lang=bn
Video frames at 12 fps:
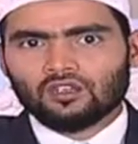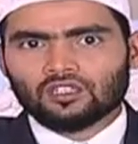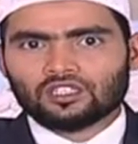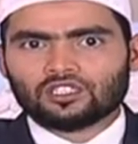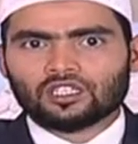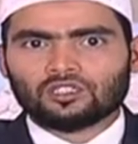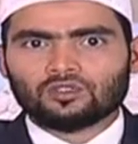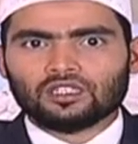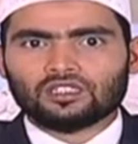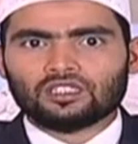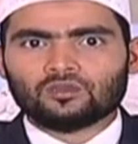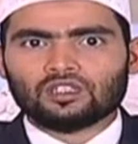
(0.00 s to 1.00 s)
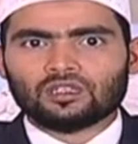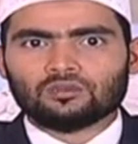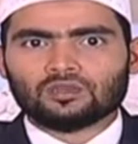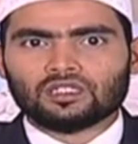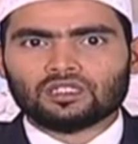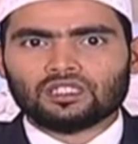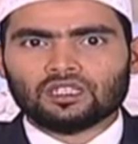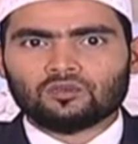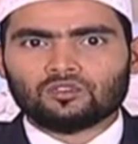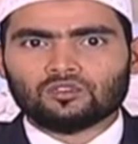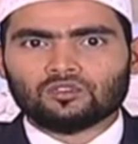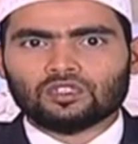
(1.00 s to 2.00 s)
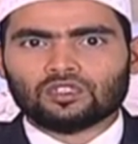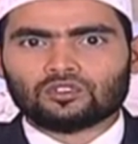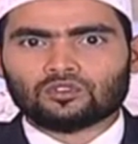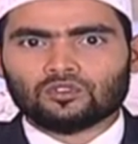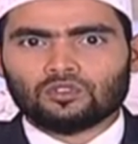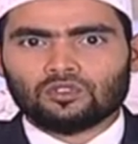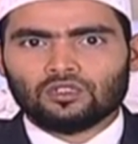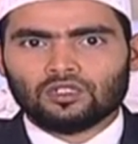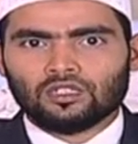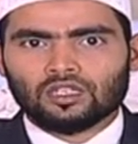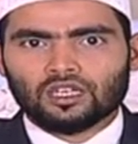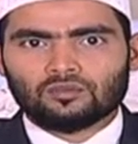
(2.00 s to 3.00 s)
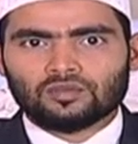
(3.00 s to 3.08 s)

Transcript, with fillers: له ونشهد أن محمدا عبده ورسوله